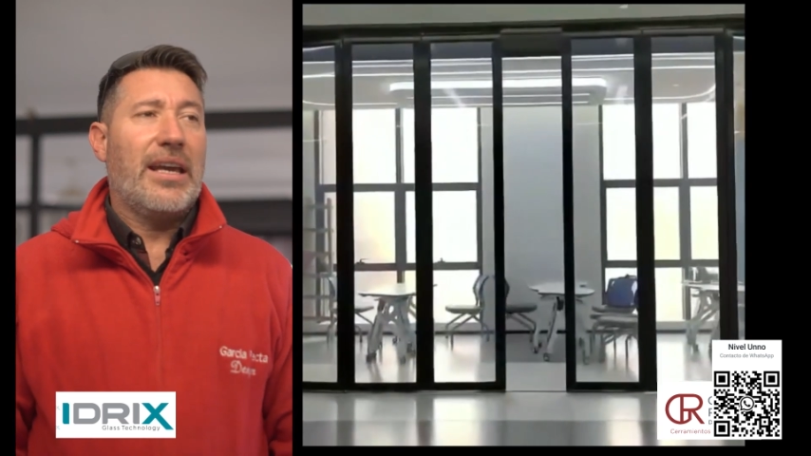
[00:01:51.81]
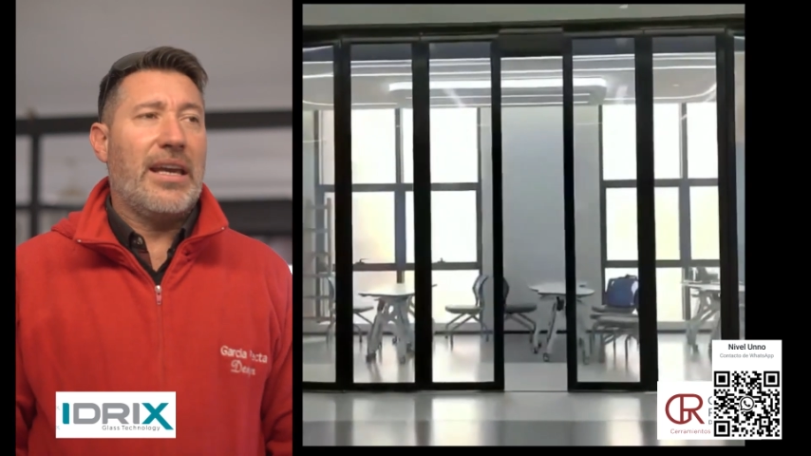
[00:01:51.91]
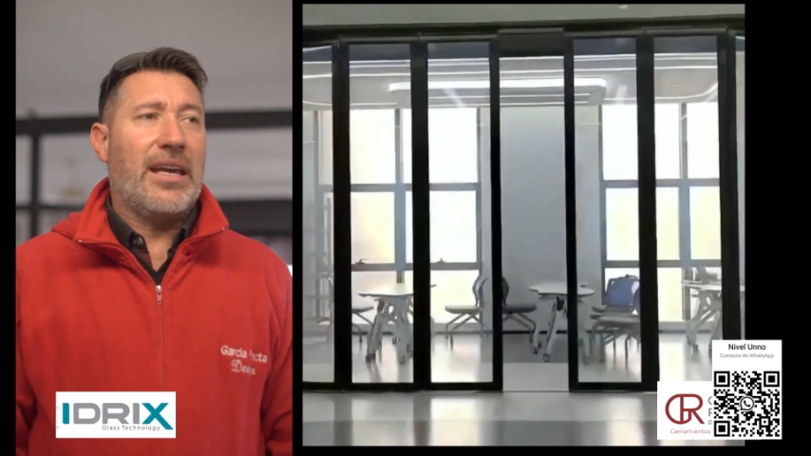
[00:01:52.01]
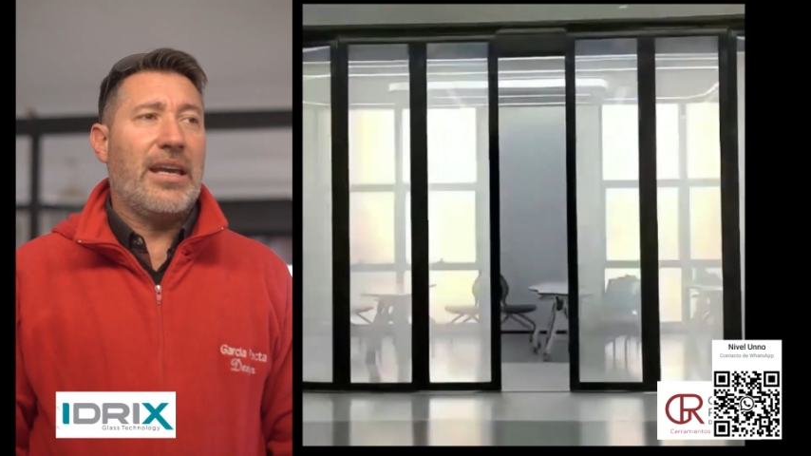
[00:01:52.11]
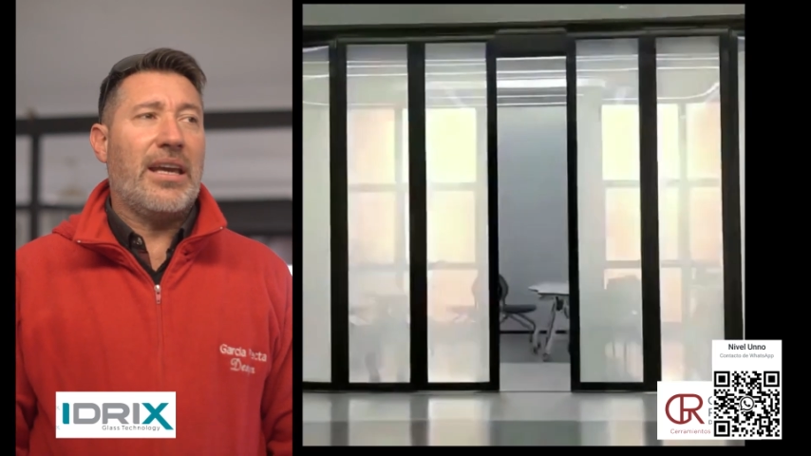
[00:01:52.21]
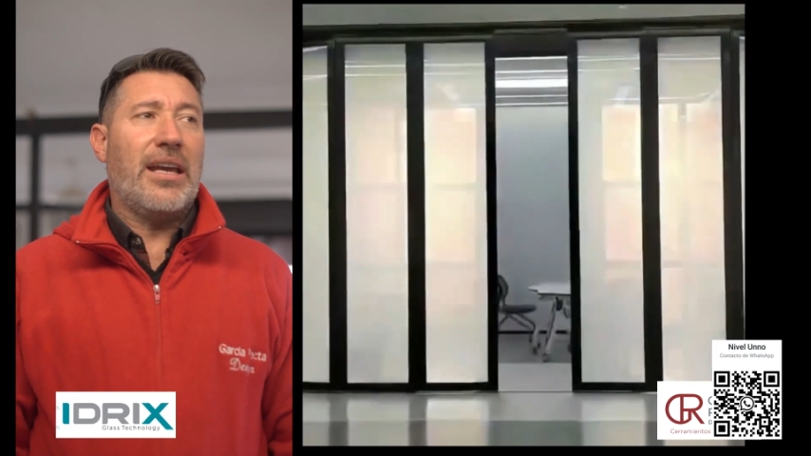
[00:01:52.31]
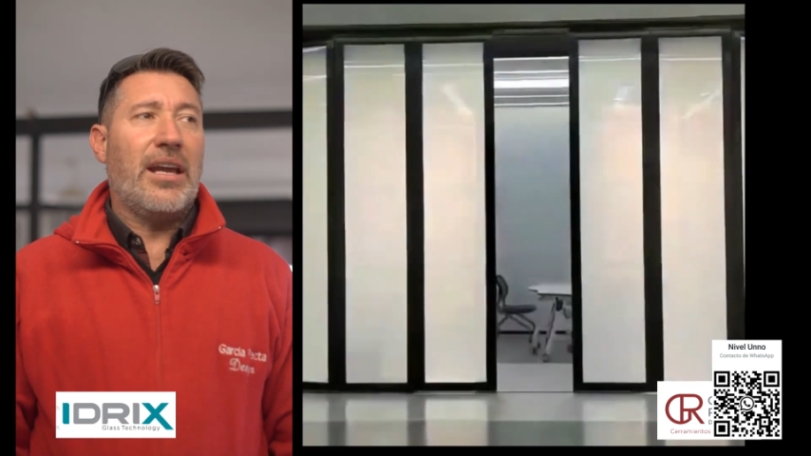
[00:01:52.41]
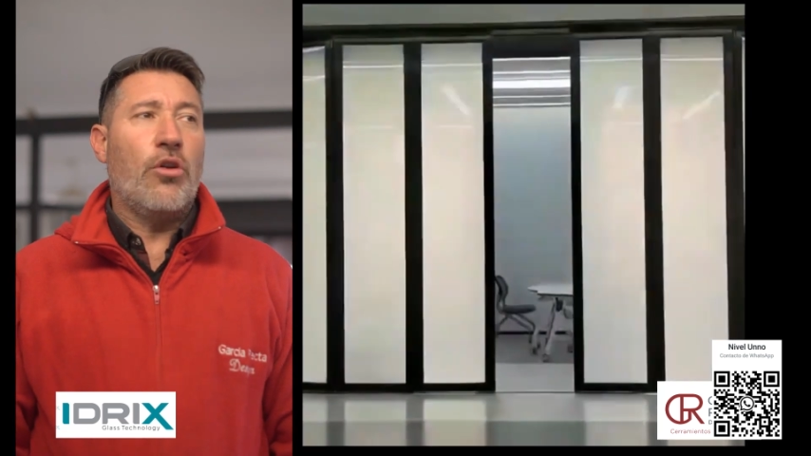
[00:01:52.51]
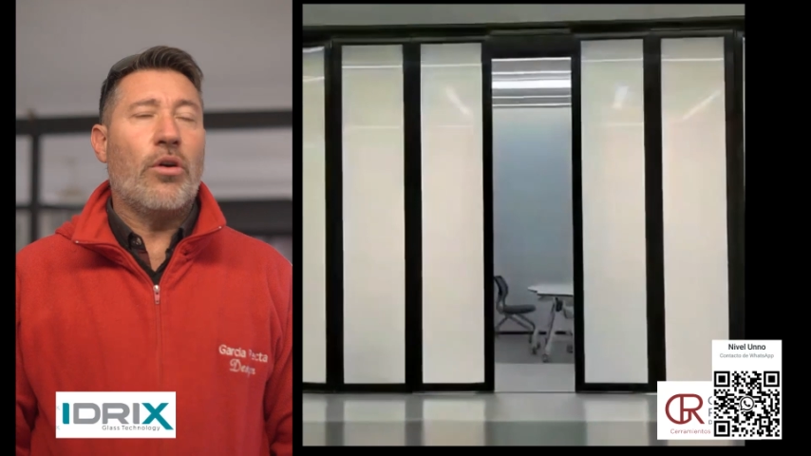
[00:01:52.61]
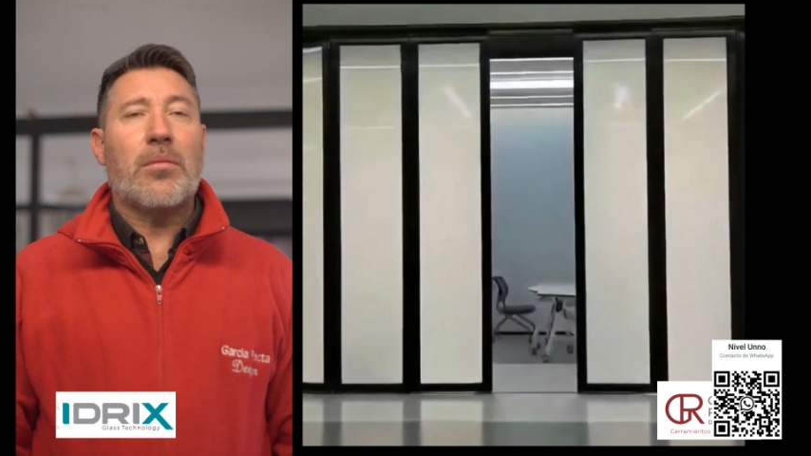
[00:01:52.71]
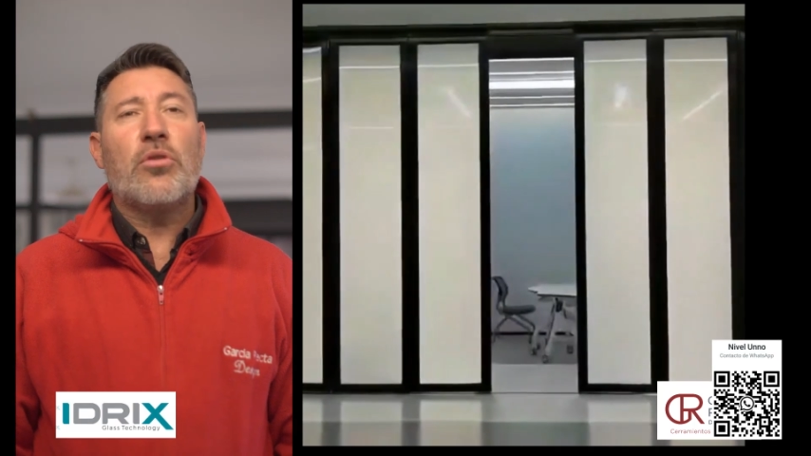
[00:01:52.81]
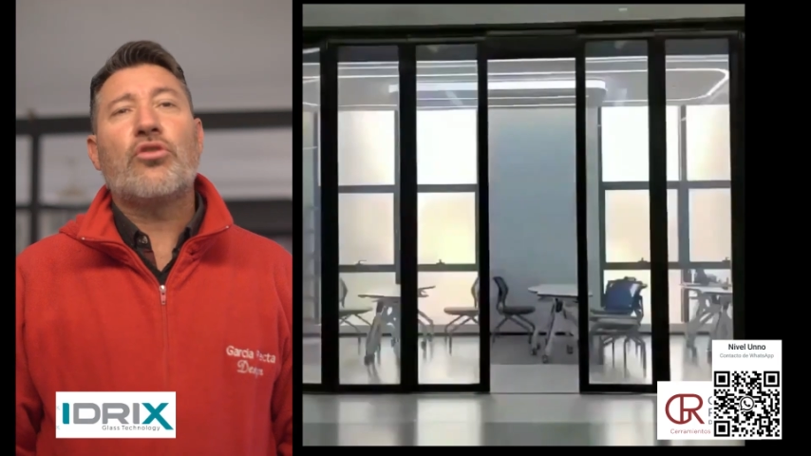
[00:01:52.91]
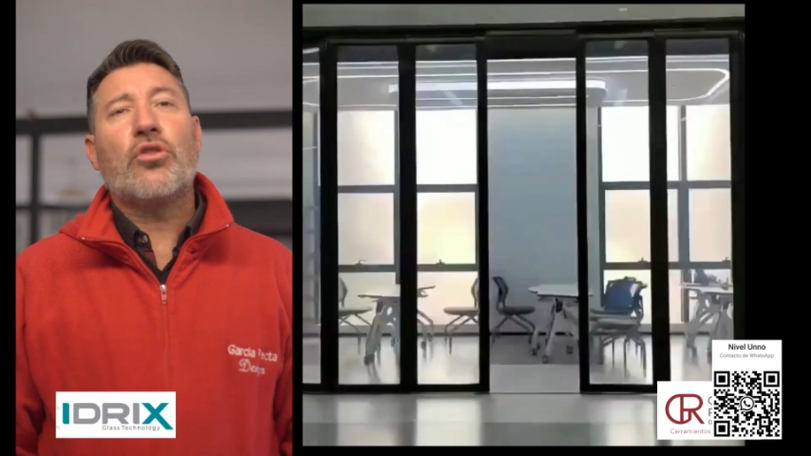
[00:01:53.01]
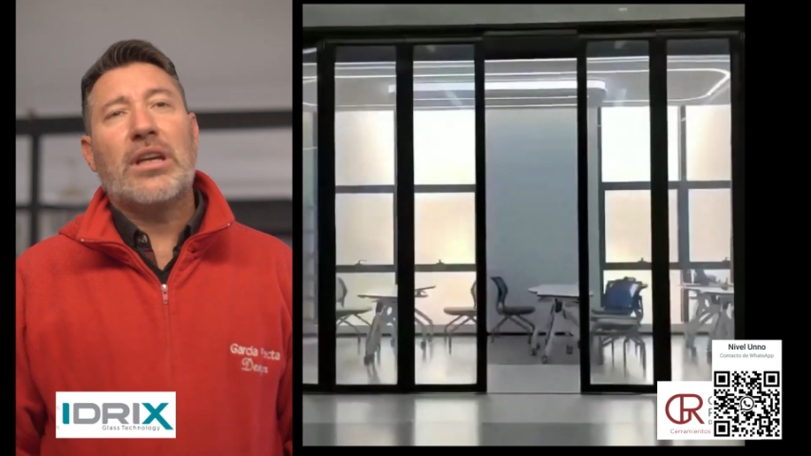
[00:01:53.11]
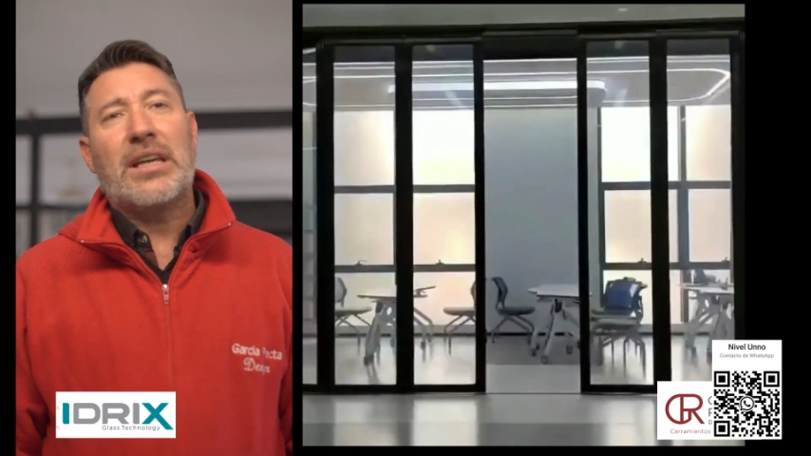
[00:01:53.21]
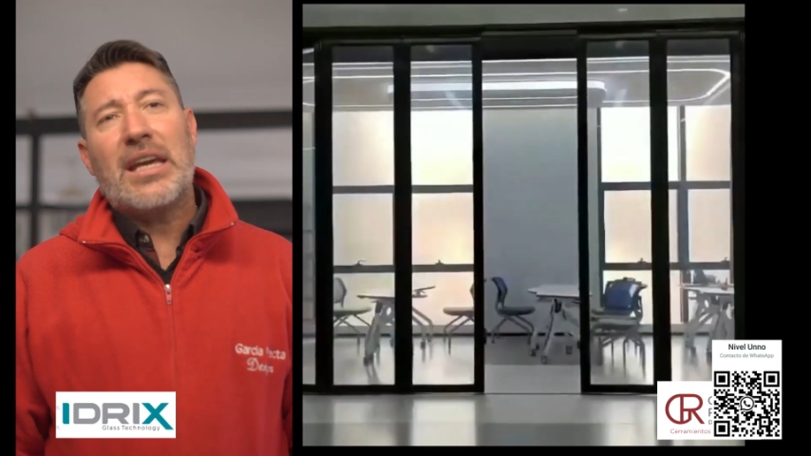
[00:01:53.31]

eh, lo hermoso que